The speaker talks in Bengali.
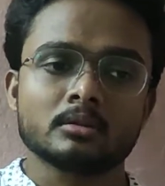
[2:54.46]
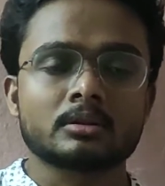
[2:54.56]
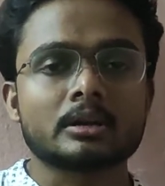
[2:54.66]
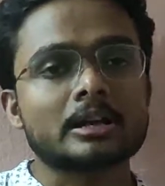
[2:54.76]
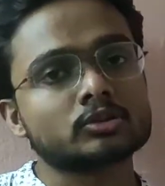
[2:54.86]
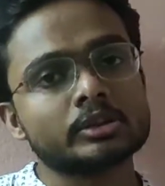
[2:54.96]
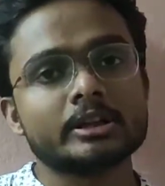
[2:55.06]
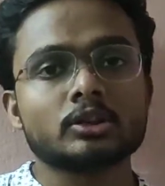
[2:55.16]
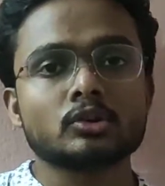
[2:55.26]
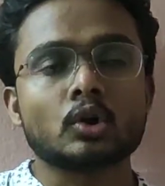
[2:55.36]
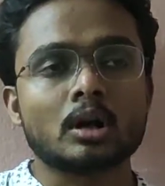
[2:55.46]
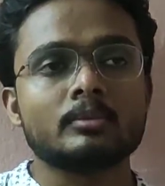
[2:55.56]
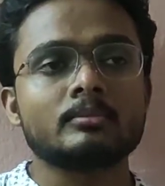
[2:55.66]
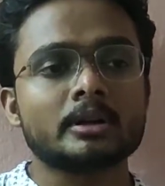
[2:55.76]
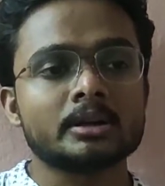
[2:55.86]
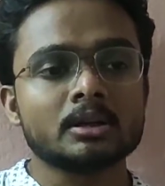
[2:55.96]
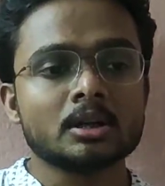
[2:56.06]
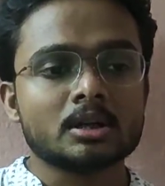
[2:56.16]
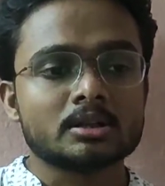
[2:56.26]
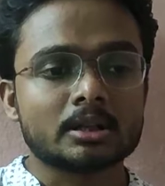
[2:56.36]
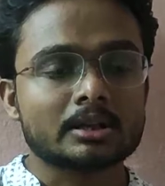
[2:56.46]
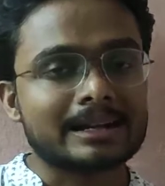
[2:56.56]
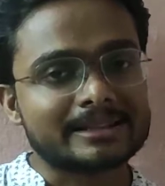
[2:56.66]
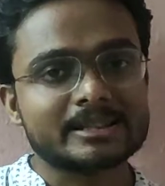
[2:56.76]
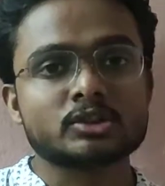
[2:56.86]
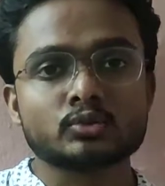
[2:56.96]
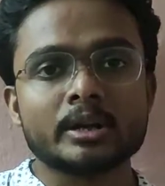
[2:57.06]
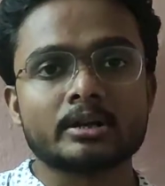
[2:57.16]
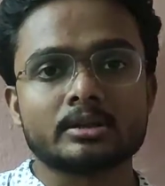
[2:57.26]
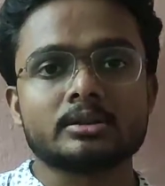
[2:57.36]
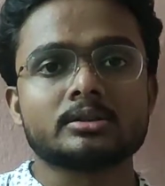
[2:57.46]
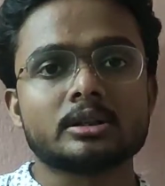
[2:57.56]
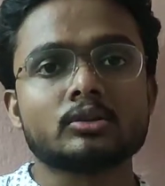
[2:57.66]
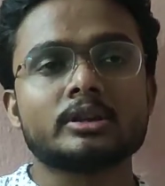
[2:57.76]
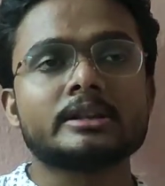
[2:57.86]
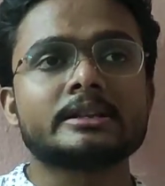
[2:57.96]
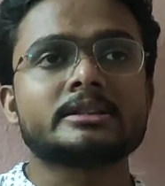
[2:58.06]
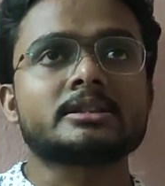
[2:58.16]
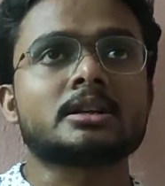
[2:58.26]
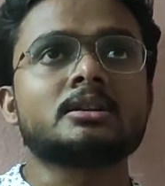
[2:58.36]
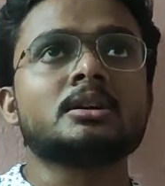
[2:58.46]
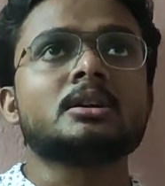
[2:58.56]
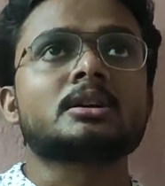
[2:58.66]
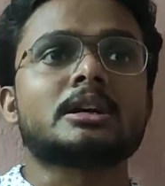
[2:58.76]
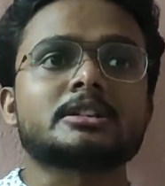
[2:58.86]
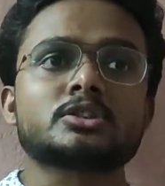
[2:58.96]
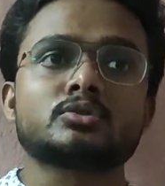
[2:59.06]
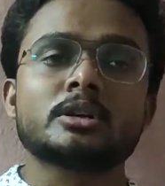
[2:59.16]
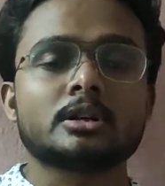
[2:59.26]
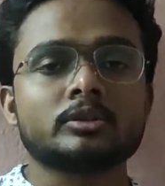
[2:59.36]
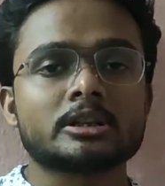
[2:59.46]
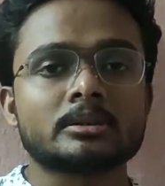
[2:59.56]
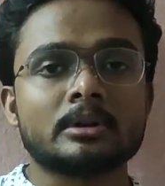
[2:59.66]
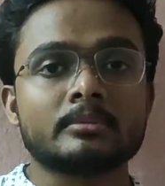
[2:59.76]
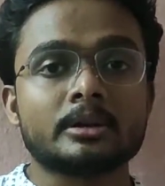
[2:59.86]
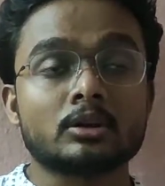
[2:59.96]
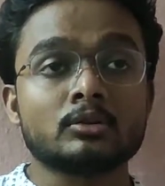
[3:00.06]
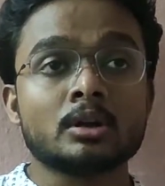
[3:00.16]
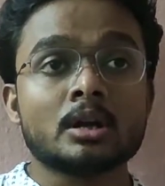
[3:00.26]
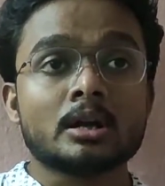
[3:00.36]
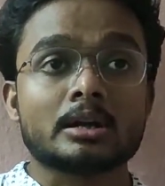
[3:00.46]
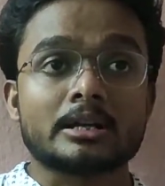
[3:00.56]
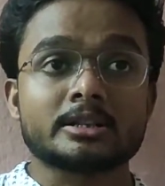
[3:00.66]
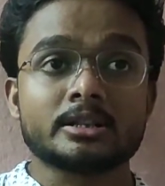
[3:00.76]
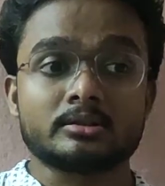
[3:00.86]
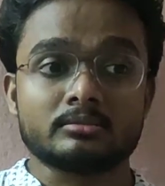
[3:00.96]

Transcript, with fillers: ক্লাস ওরিয়েন্টেডও করাবো মানে যারা ক্লাসের স্টুডেন্ট সেগুলোকে দেখতে চান ক্লাসের স্টুডেন্টরাও দেখতে পারবে কারণ ক্লাসের